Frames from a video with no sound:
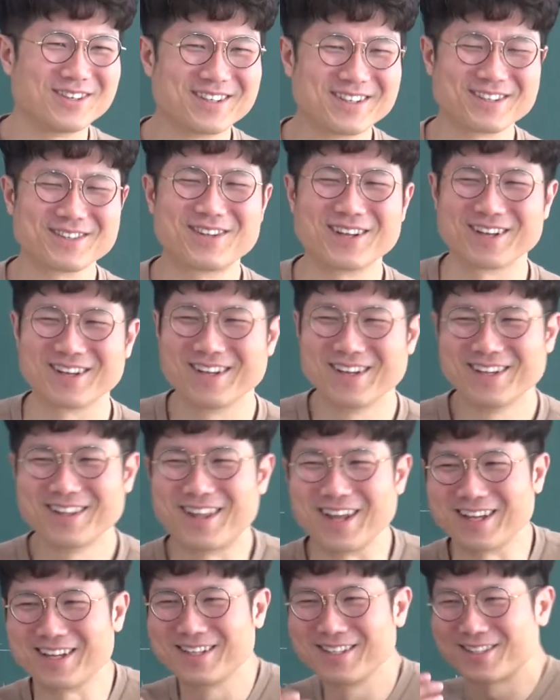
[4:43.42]
근데
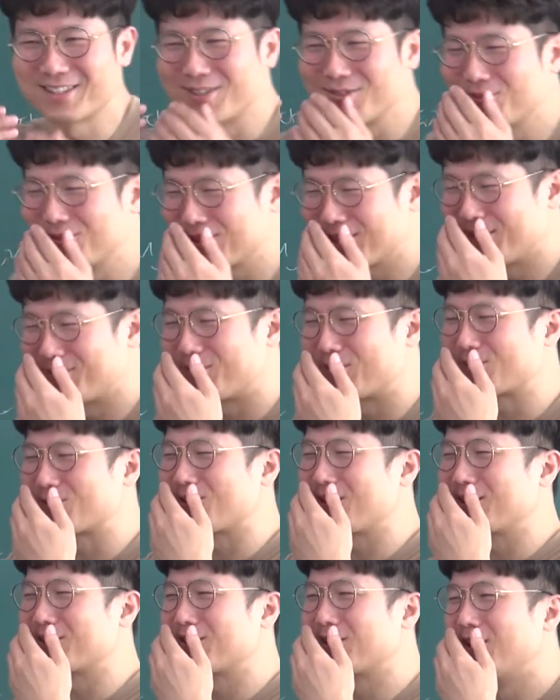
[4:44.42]
내 친구가
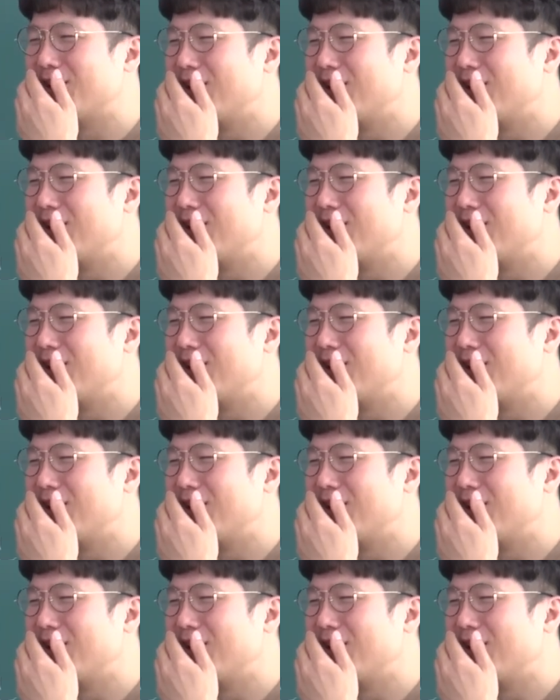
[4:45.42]
목소리가 들,